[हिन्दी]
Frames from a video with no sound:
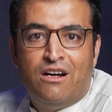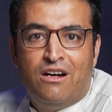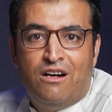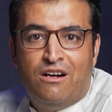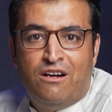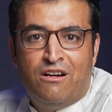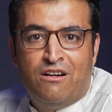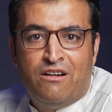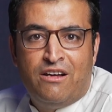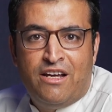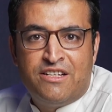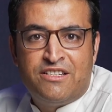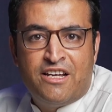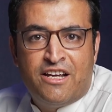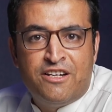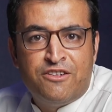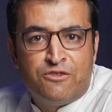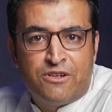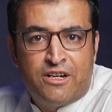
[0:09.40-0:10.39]
एज
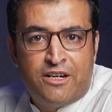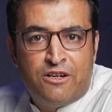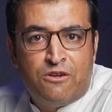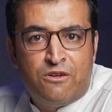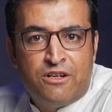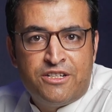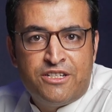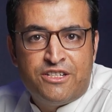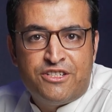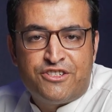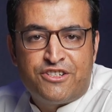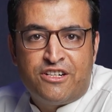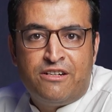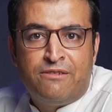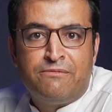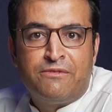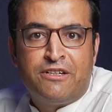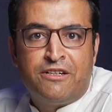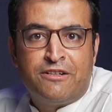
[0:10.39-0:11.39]
ए इंडोक्राइनोलॉजिस्ट
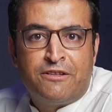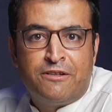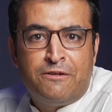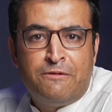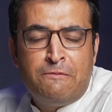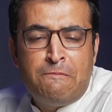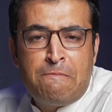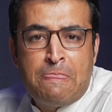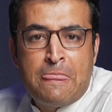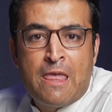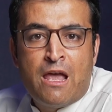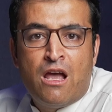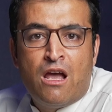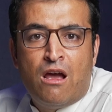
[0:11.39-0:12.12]
काम करता हूँ